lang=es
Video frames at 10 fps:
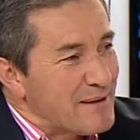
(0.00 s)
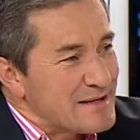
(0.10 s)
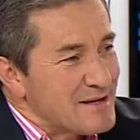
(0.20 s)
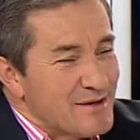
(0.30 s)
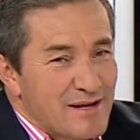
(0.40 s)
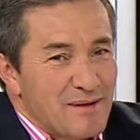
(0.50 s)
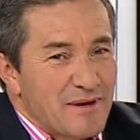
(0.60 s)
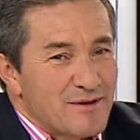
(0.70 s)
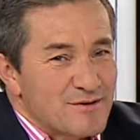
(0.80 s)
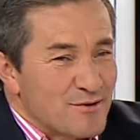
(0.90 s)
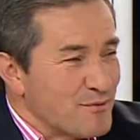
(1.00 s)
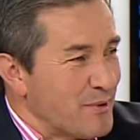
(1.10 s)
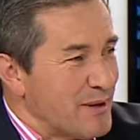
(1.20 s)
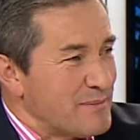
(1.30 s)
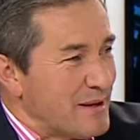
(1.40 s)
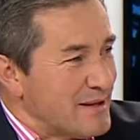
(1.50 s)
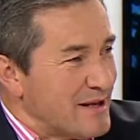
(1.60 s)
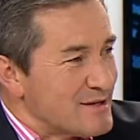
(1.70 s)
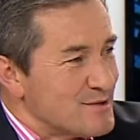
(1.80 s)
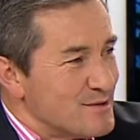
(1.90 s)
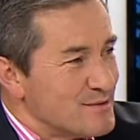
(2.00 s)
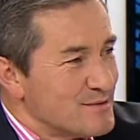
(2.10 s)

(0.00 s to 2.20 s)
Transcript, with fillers: para hacer los entrenamientos o uno puede ir y practicar solo?